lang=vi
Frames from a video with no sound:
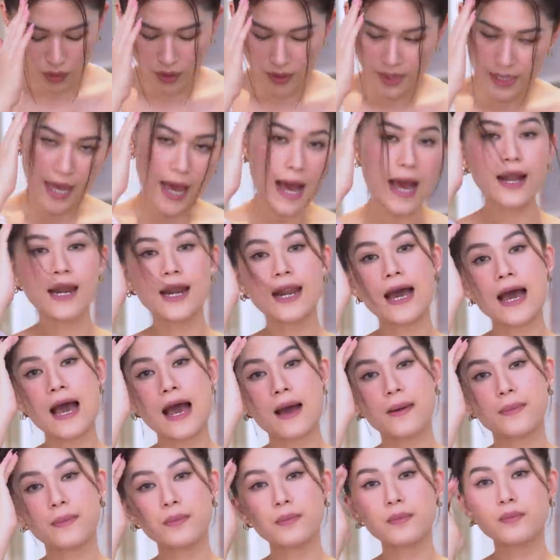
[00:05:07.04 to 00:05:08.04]
có giá
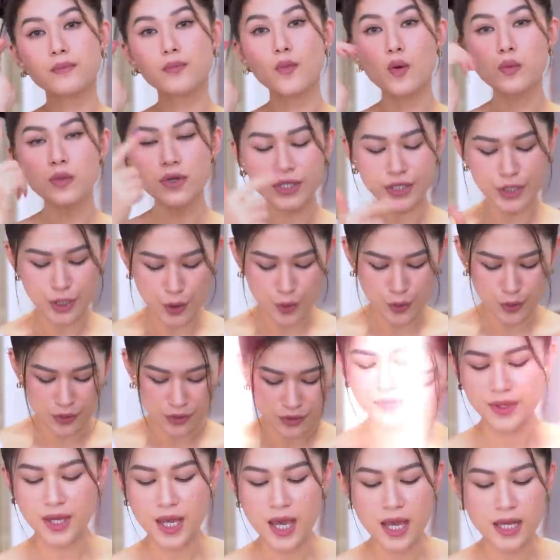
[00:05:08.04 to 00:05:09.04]
là 40 triệu.
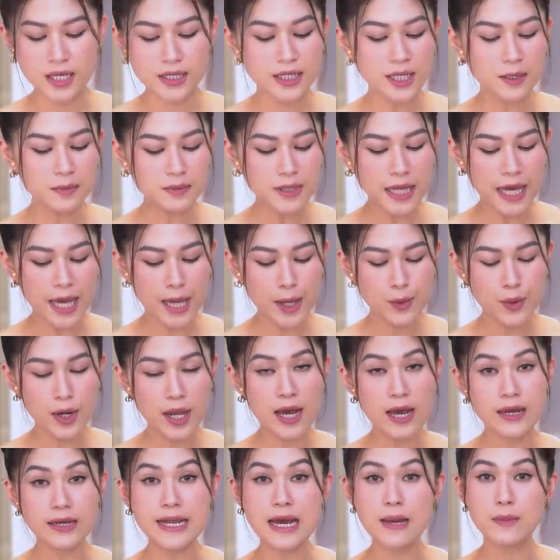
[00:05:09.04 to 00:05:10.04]
Tiếp theo
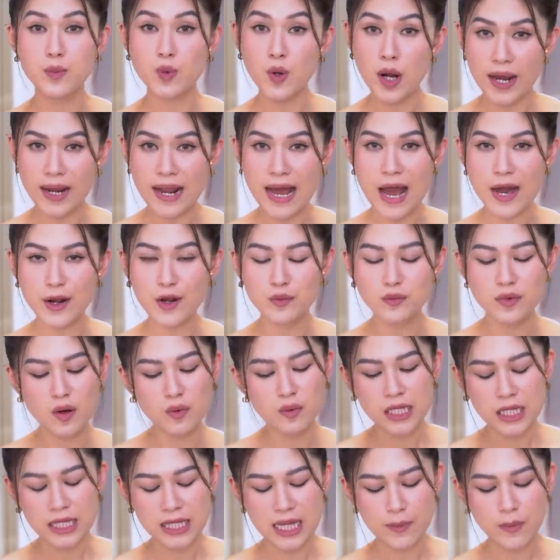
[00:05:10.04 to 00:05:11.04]
là đang Prada đúng không?
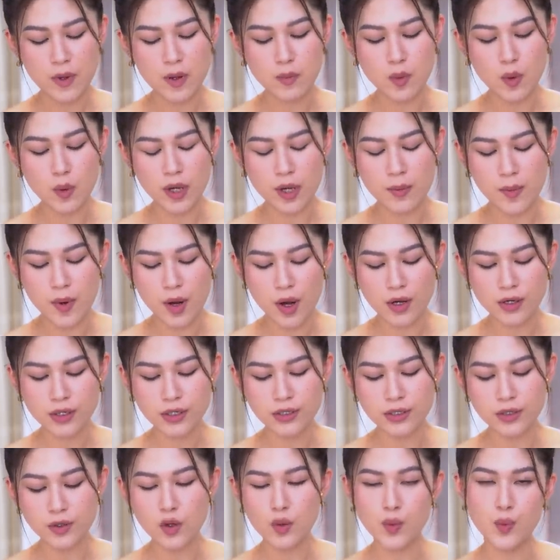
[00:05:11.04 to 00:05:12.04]
Thì Tâm có một cái món
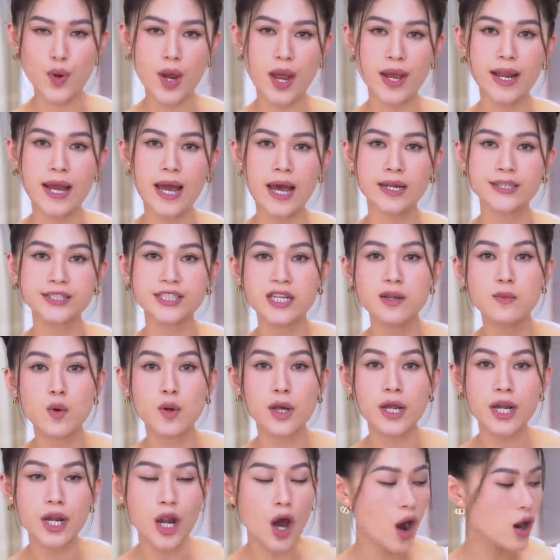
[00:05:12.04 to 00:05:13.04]
nữa của Prada, đó chính là một
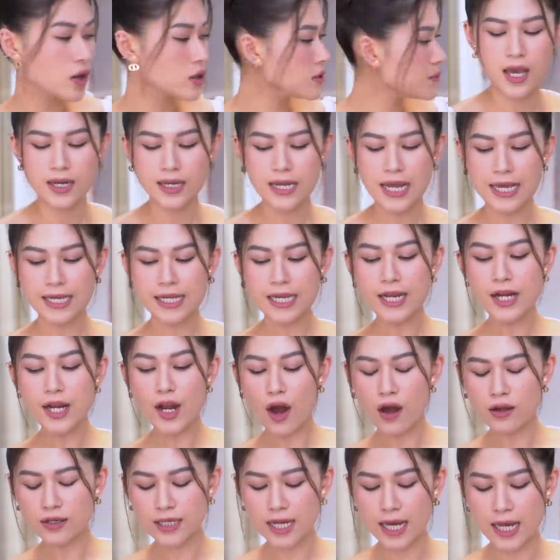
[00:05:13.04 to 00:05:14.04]
cái nón. Đây cái
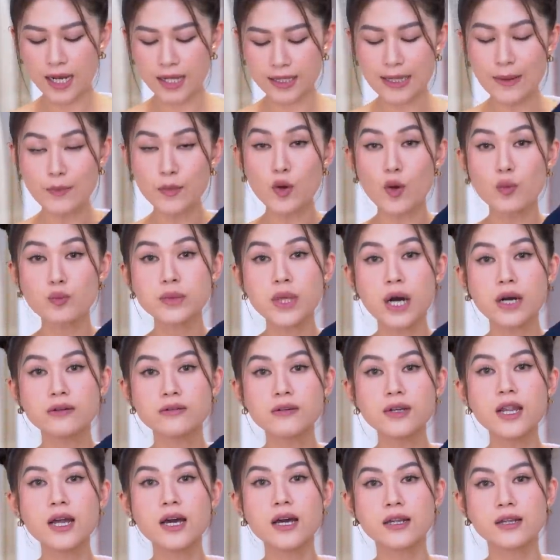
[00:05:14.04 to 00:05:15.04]
nón này là Tâm cũng thử
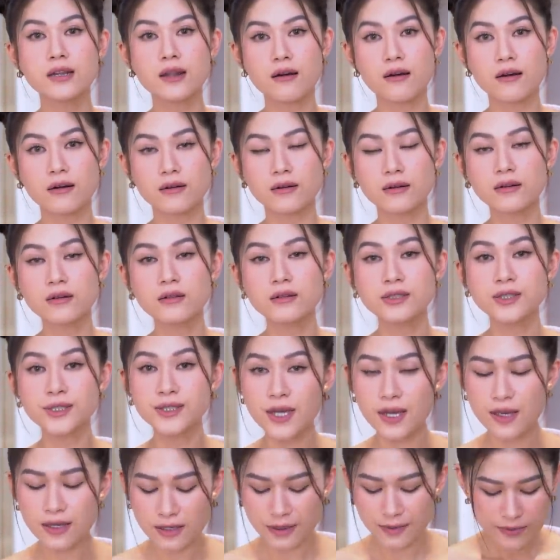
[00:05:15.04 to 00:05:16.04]
lên ở
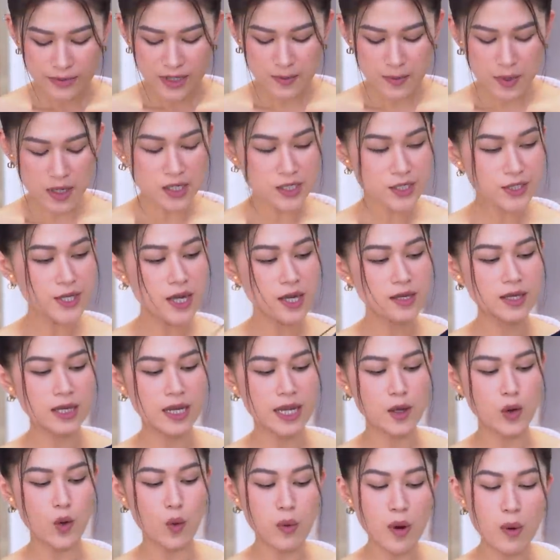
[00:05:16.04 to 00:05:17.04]
Sing. Nhưng mà ở Sing thì
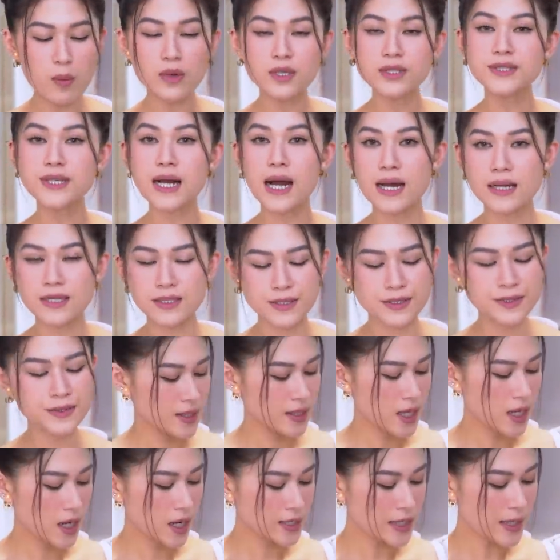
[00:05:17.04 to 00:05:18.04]
lại cũng không có size.
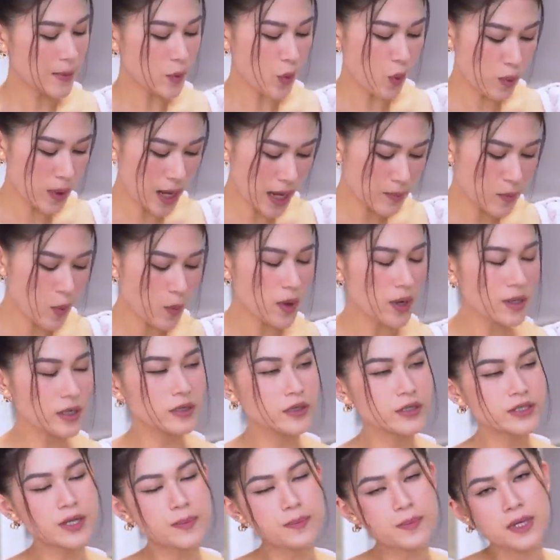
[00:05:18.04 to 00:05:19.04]
Thế là Tâm cũng lại một lần
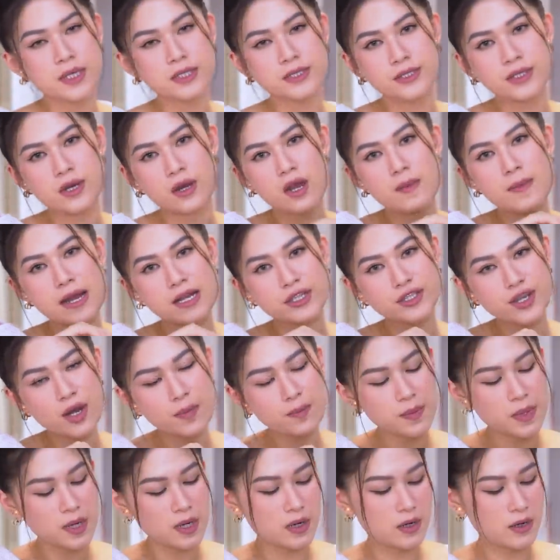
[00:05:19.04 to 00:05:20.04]
nữa chụp hình cho các bạn
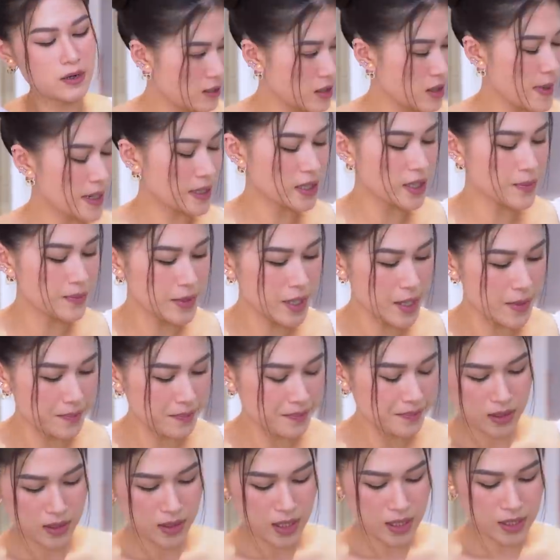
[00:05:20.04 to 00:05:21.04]
shopper và bạn tìm giùm.
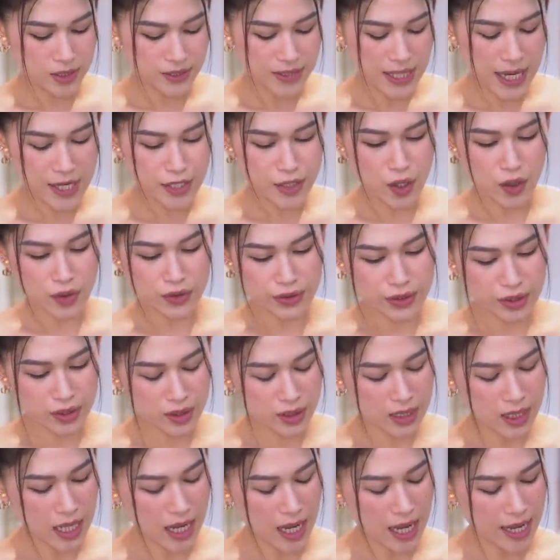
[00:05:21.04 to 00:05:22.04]
Thì size nhỏ
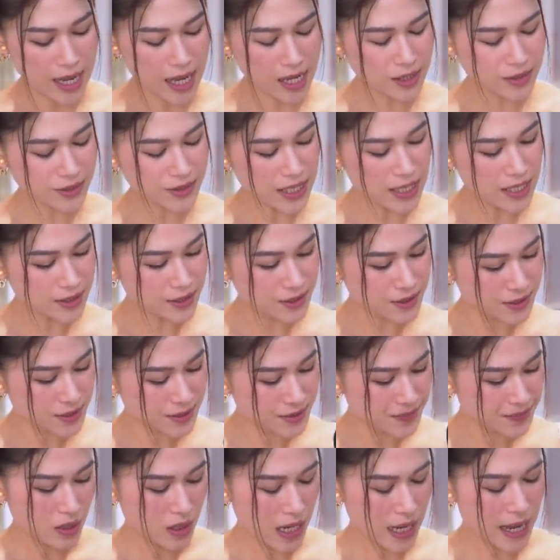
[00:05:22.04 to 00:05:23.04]
nhất là XS.
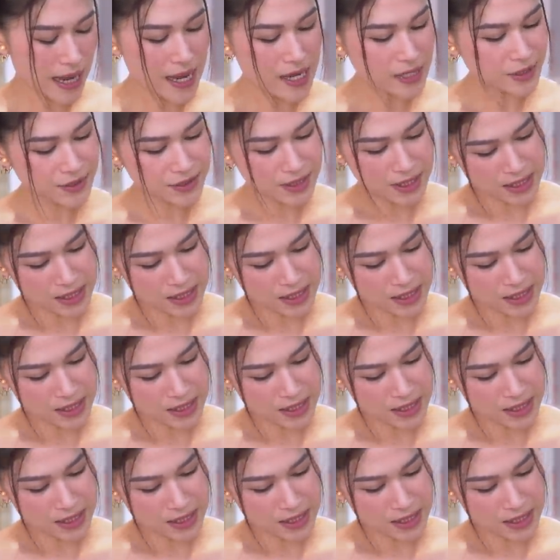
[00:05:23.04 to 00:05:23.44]
À S